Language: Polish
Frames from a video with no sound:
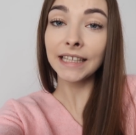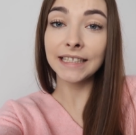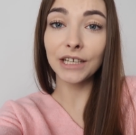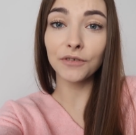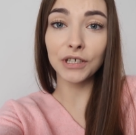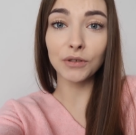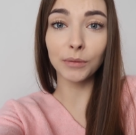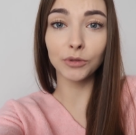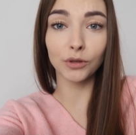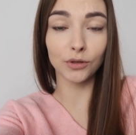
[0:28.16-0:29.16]
i
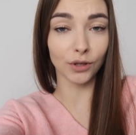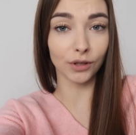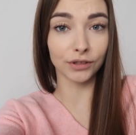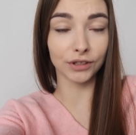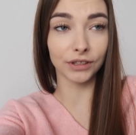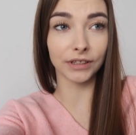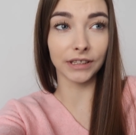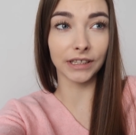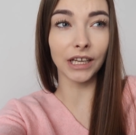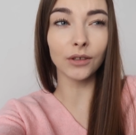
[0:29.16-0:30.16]
zauważyłam to już od
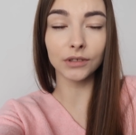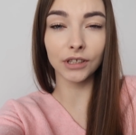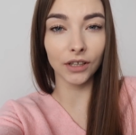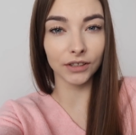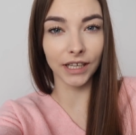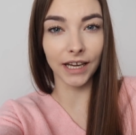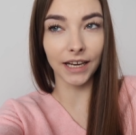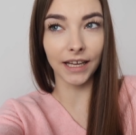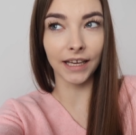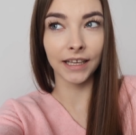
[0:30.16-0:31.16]
y, kilku tygodni,
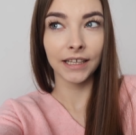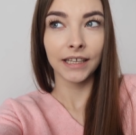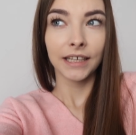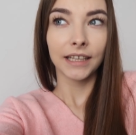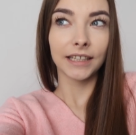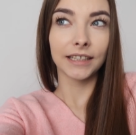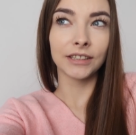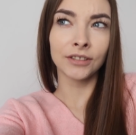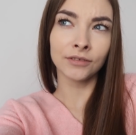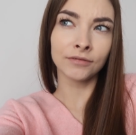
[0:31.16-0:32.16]
ale
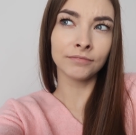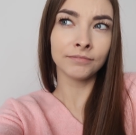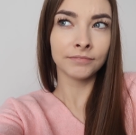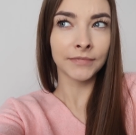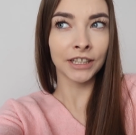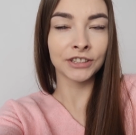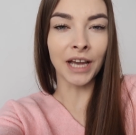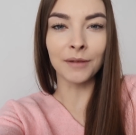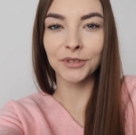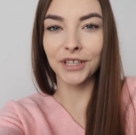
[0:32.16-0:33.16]
y, no, tak
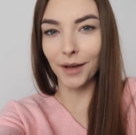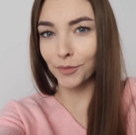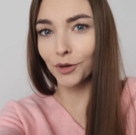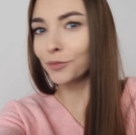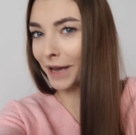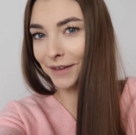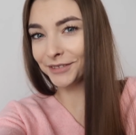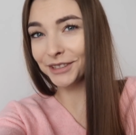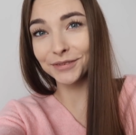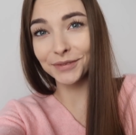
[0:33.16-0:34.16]
chciałam się jakby
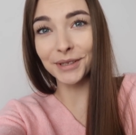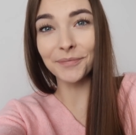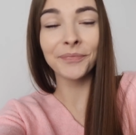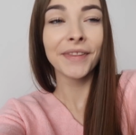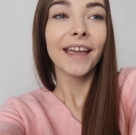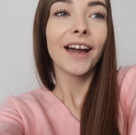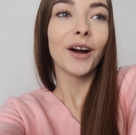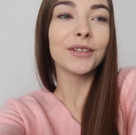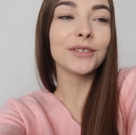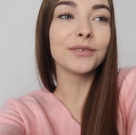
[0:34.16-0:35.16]
upewnić w tym.
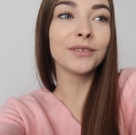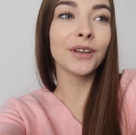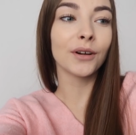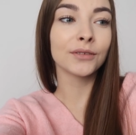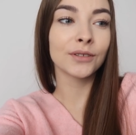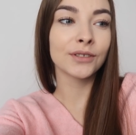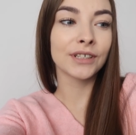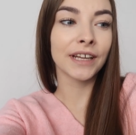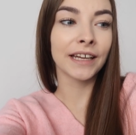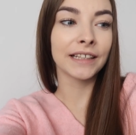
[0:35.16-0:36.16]
Chodzi ogólnie o to,
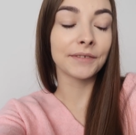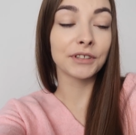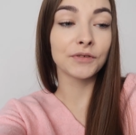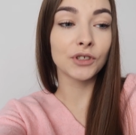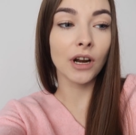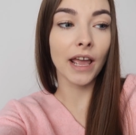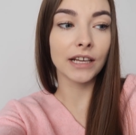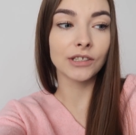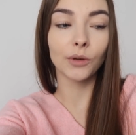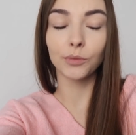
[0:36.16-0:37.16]
że nawet wczoraj
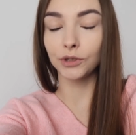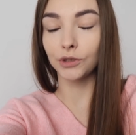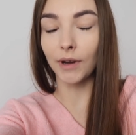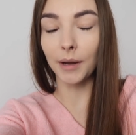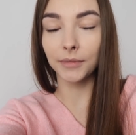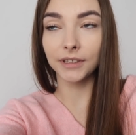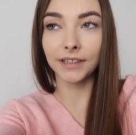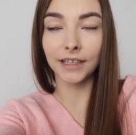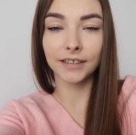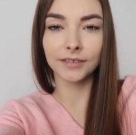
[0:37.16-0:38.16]
jak się obudziłam i
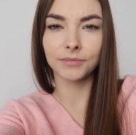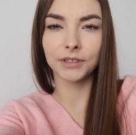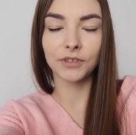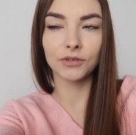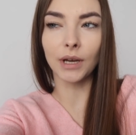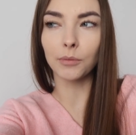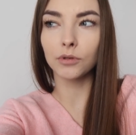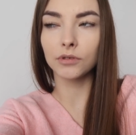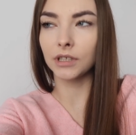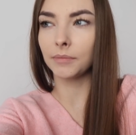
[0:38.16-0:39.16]
tak stwierdziłam,
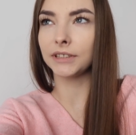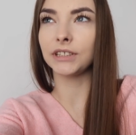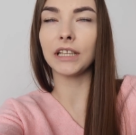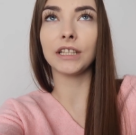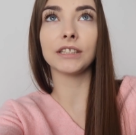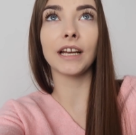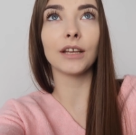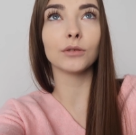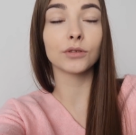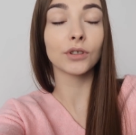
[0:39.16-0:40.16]
kurczę, chyba dzisiaj
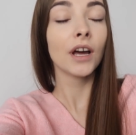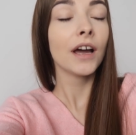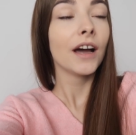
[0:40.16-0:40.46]
niedziela już,